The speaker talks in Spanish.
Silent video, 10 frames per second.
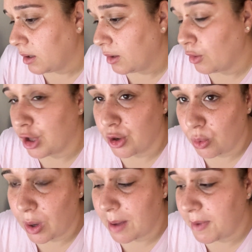Y aunque no
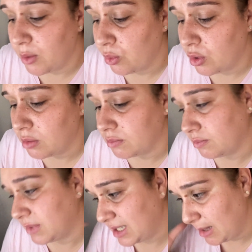lo haga a menudo,
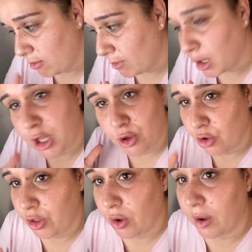si me maquillo
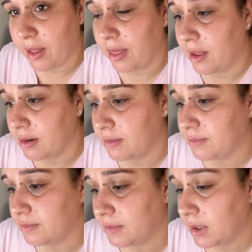lo tengo que hacer.
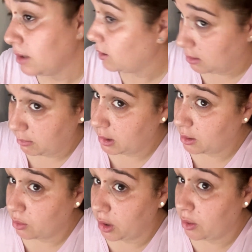Me he
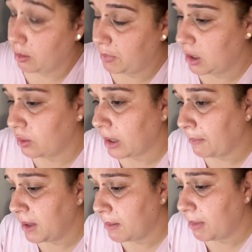recogido el pelo
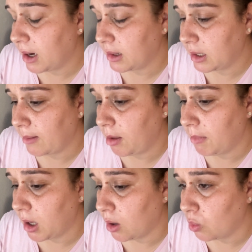también para estar también
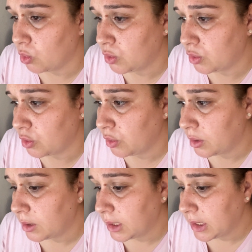más a gusto.
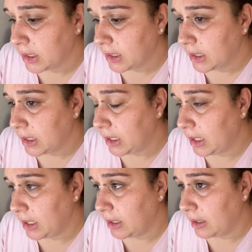
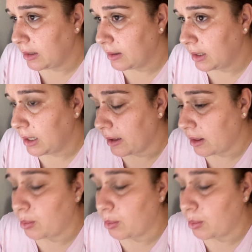Y, nada,